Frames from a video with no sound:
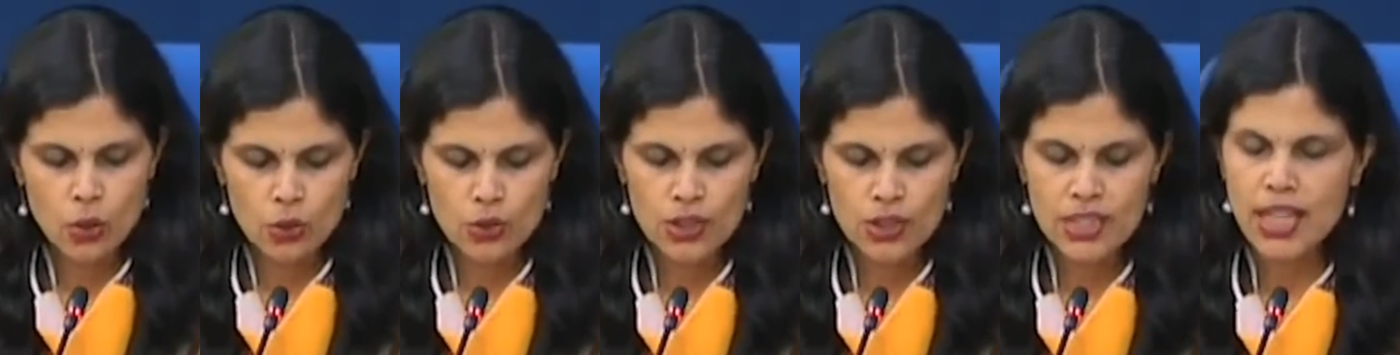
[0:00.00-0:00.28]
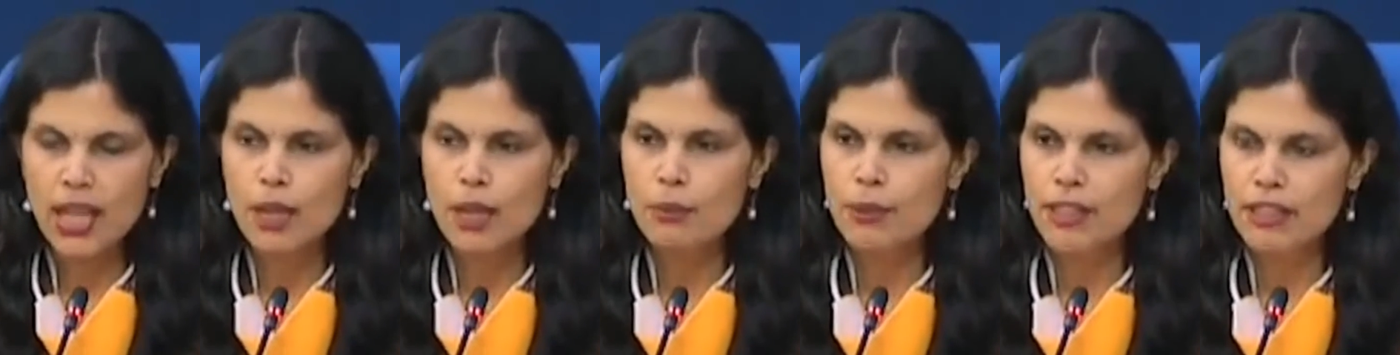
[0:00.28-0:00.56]

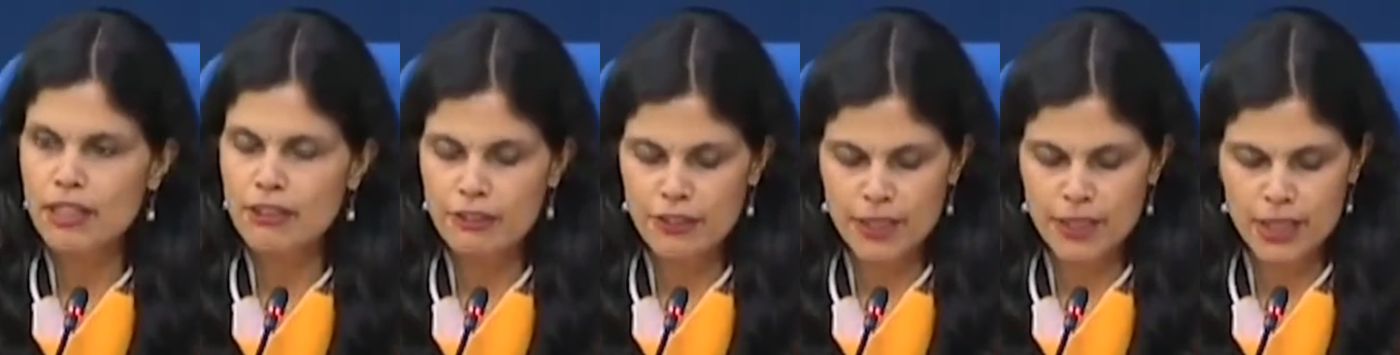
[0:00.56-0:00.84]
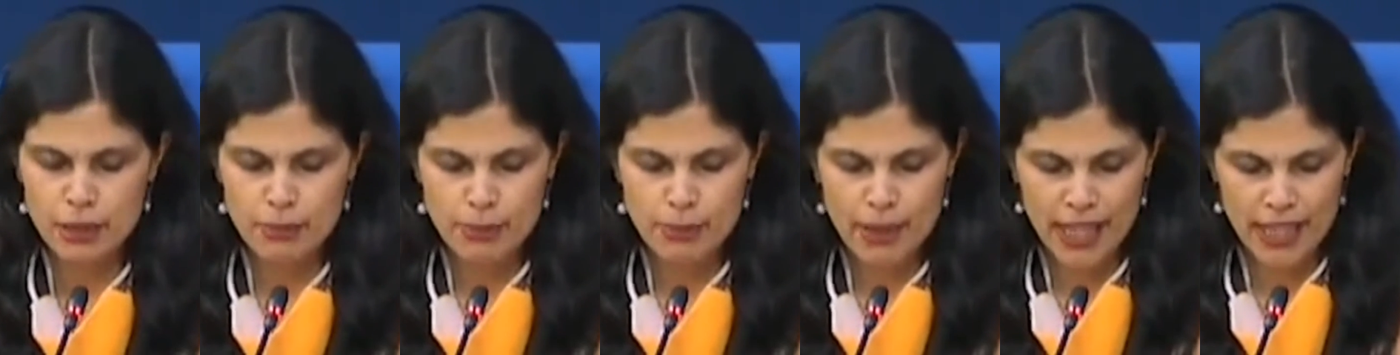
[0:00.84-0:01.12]
उनका भी
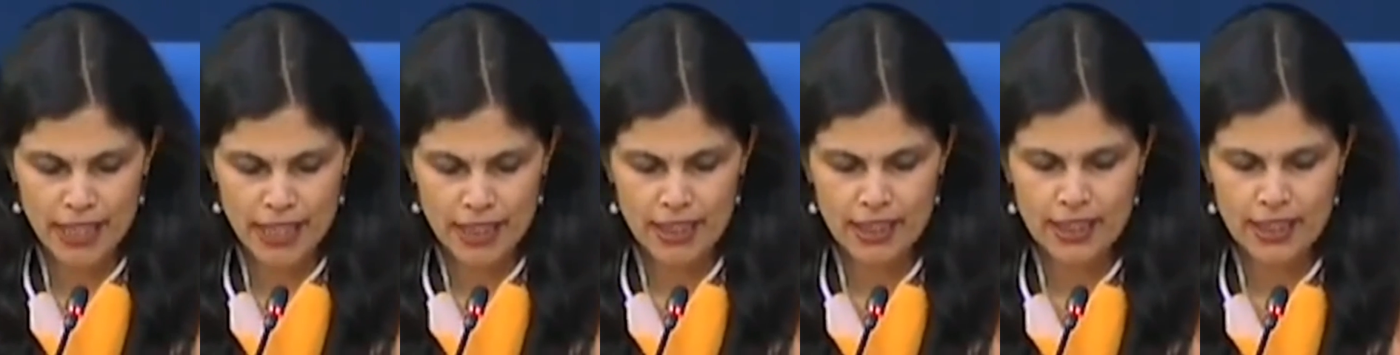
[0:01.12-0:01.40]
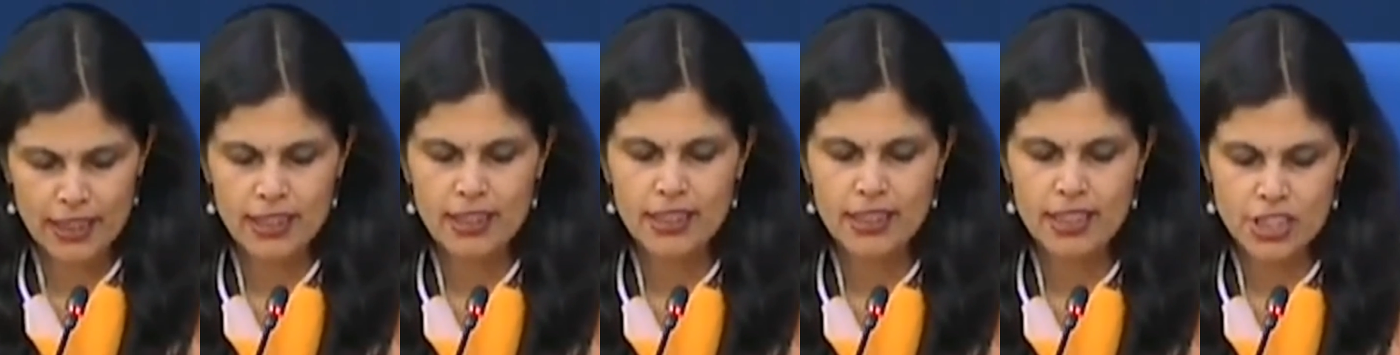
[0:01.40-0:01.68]

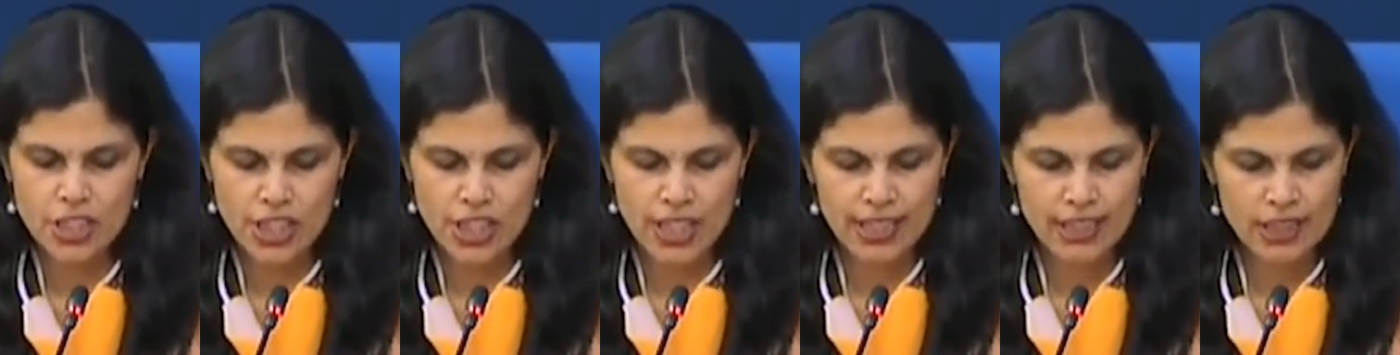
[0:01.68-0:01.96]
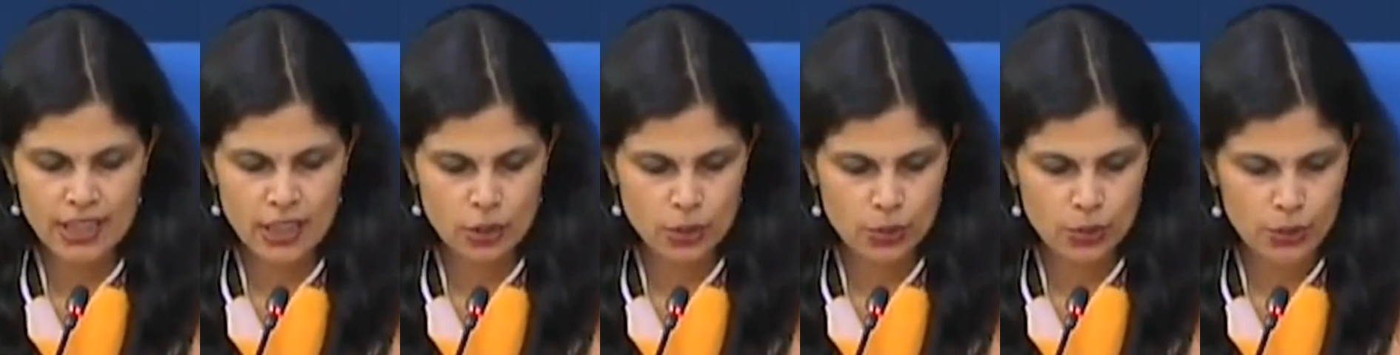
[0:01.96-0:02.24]
फीडबैक शेयर
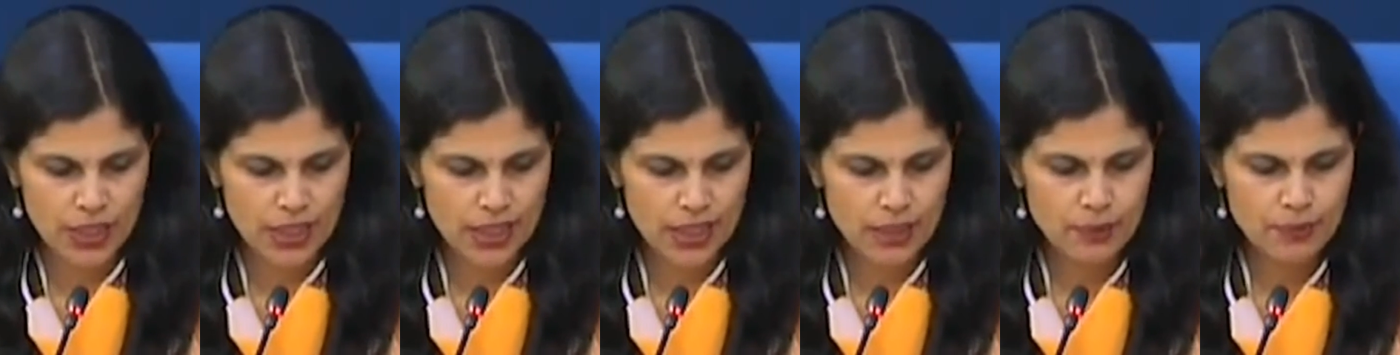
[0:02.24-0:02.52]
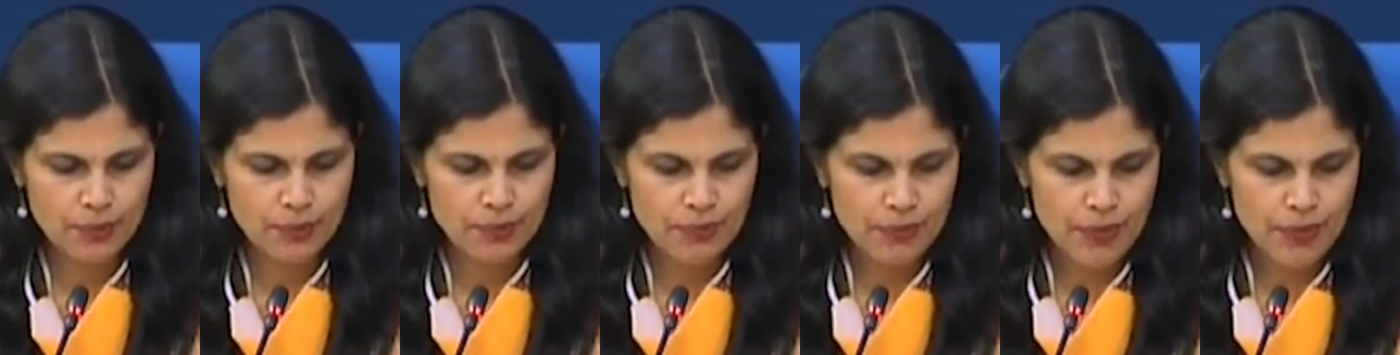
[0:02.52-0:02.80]
करूंगी